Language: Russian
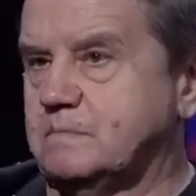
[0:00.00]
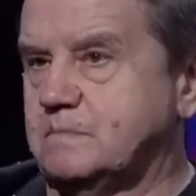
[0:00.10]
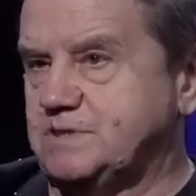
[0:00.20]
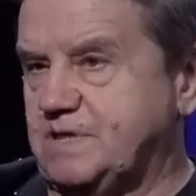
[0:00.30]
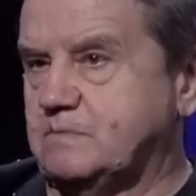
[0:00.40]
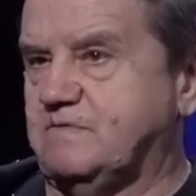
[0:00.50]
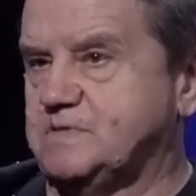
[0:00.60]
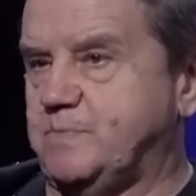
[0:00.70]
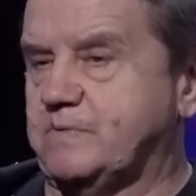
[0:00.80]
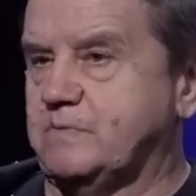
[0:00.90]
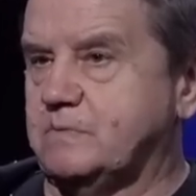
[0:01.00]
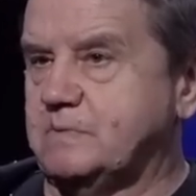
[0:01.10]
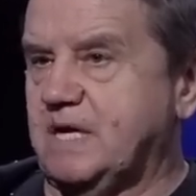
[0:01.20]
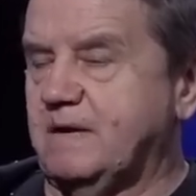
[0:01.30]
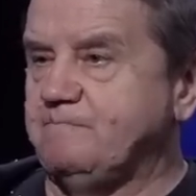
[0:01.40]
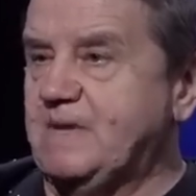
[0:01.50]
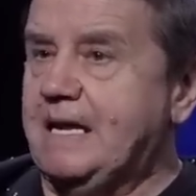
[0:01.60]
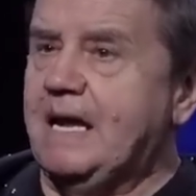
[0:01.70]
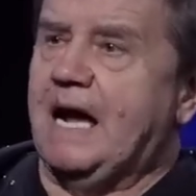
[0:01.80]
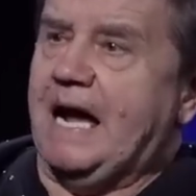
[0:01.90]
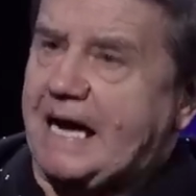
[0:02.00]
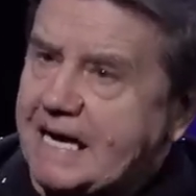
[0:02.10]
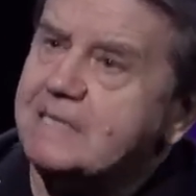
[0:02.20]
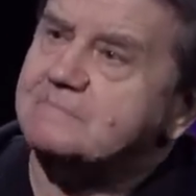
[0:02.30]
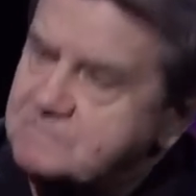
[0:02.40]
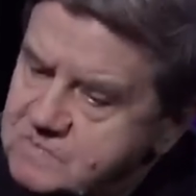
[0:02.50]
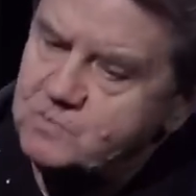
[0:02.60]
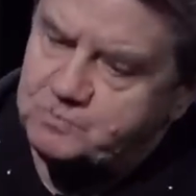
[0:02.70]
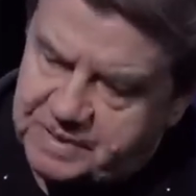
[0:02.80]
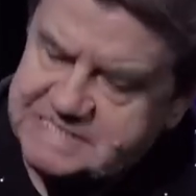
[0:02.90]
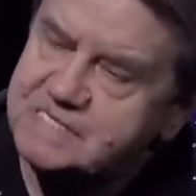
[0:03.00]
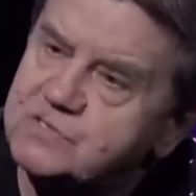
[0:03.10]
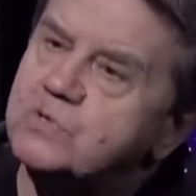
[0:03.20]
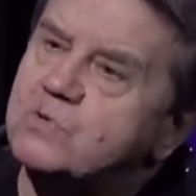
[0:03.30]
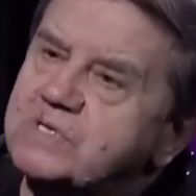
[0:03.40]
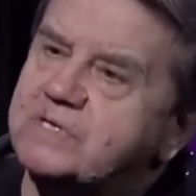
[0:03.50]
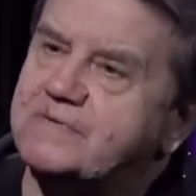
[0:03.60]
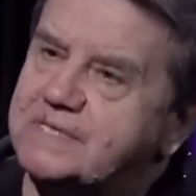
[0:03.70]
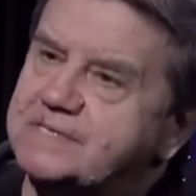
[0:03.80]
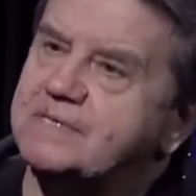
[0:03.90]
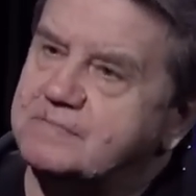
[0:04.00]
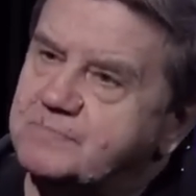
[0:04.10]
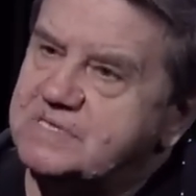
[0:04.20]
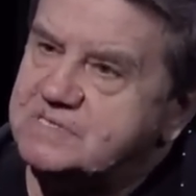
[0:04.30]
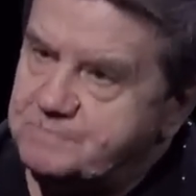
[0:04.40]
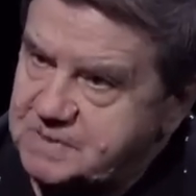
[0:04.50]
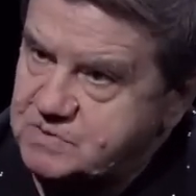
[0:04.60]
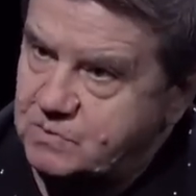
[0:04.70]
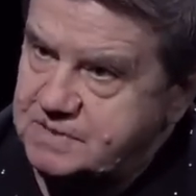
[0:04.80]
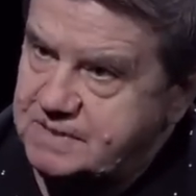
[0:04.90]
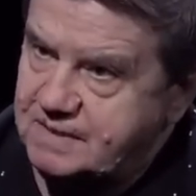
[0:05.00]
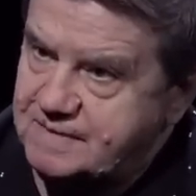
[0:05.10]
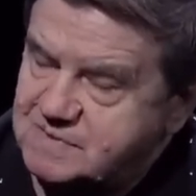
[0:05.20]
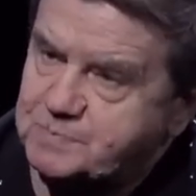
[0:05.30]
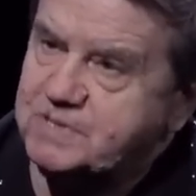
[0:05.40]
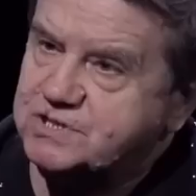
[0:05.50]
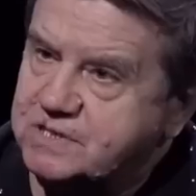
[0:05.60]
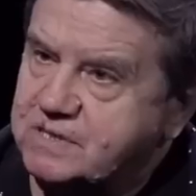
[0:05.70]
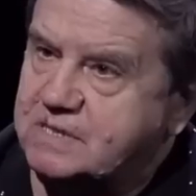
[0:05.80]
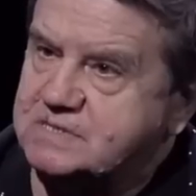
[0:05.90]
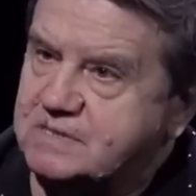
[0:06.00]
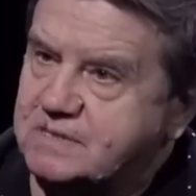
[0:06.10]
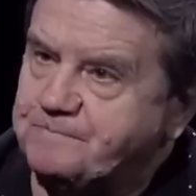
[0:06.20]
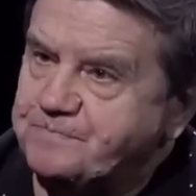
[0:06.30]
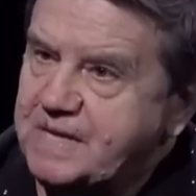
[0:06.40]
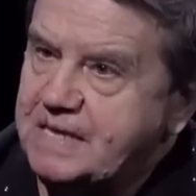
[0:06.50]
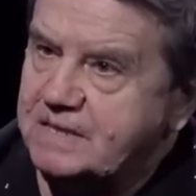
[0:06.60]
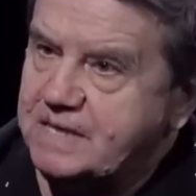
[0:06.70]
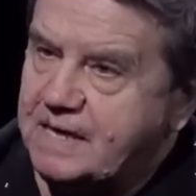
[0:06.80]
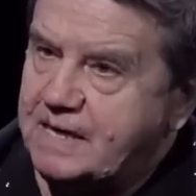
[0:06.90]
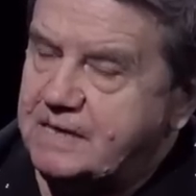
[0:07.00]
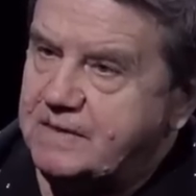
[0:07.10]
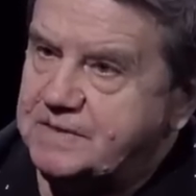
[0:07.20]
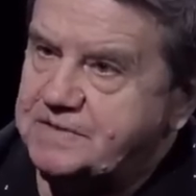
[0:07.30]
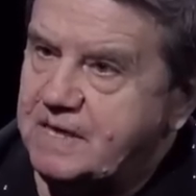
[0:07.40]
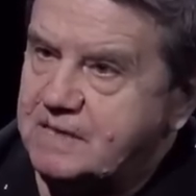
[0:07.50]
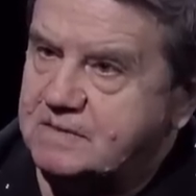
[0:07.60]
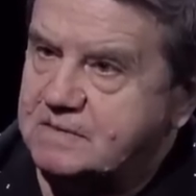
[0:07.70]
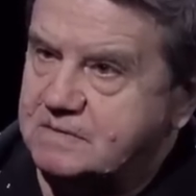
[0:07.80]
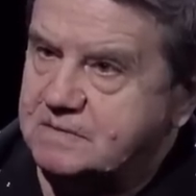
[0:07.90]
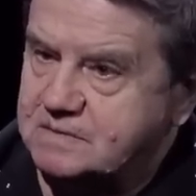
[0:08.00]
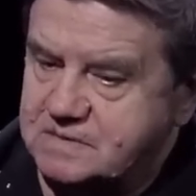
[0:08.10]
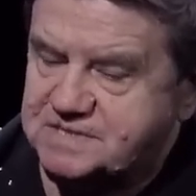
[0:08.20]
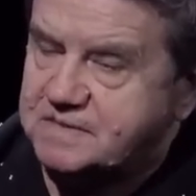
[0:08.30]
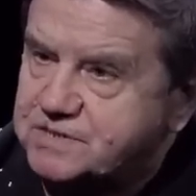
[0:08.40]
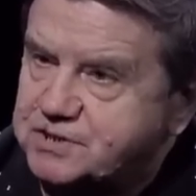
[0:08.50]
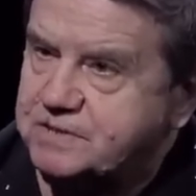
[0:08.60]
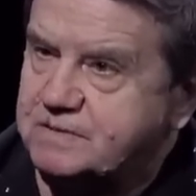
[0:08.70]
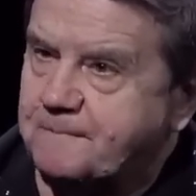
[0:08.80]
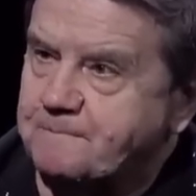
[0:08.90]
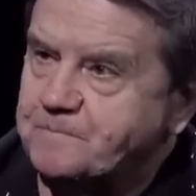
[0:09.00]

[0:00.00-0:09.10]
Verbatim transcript: начала 2021 года. А процесс урегулирования -то происходит, да, там вспышки разные, локальные, так, э, стычки